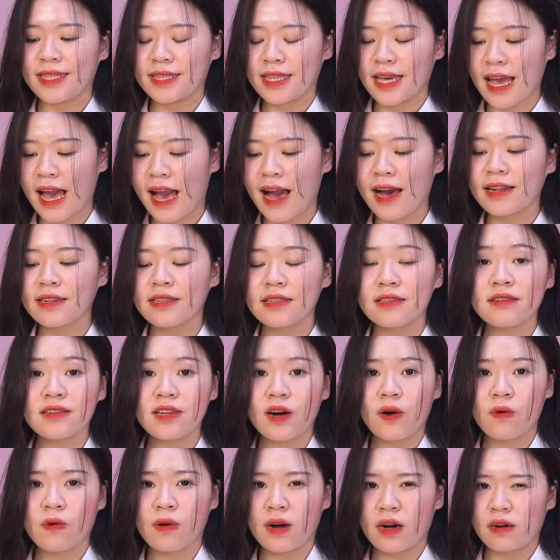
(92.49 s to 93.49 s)
ETH tức
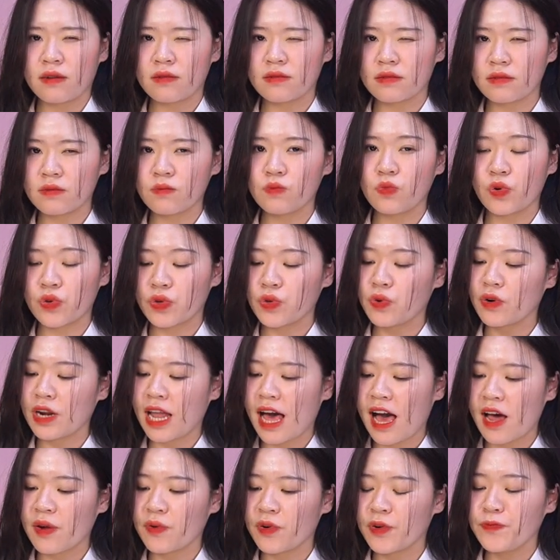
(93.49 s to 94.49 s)
là khoảng 1 đô
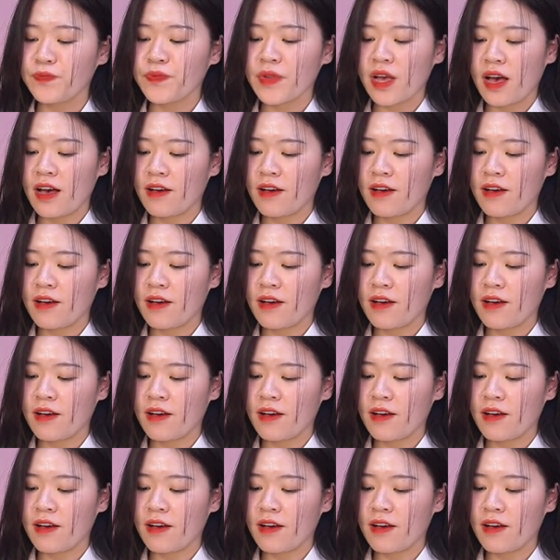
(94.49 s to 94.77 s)
la thôi